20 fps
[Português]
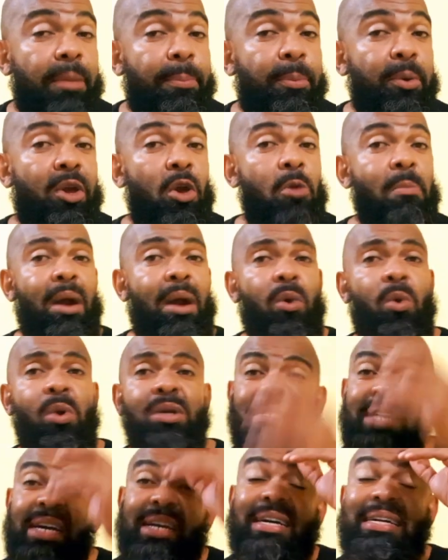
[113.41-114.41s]
porque uma
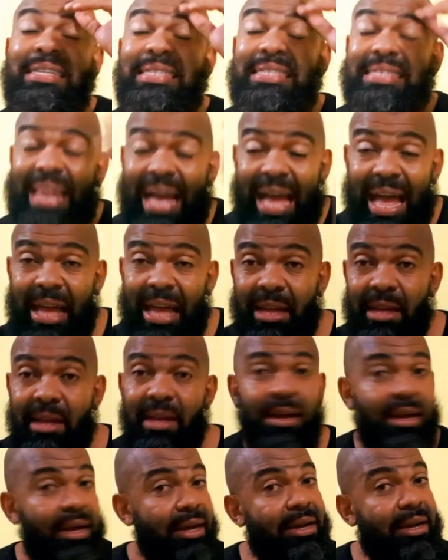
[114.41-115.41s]
coisa é cantar,
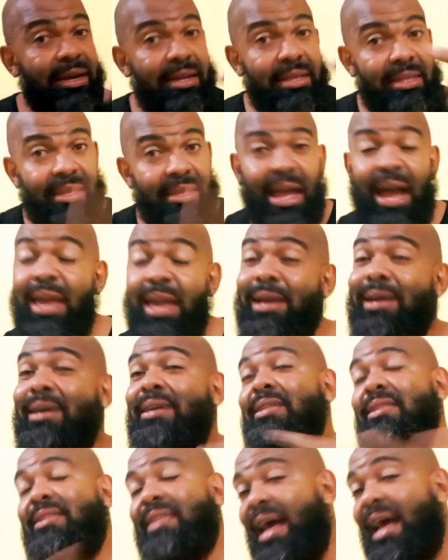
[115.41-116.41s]
cantar e
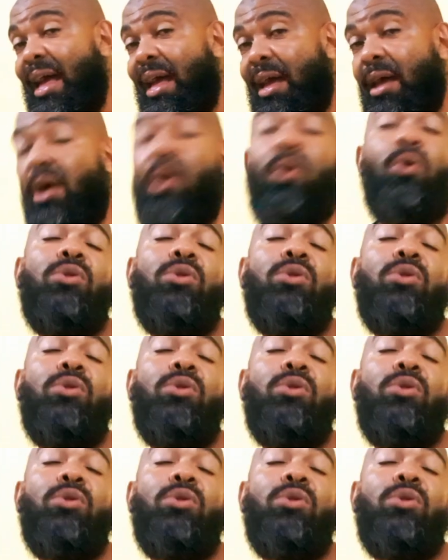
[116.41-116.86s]
cantar.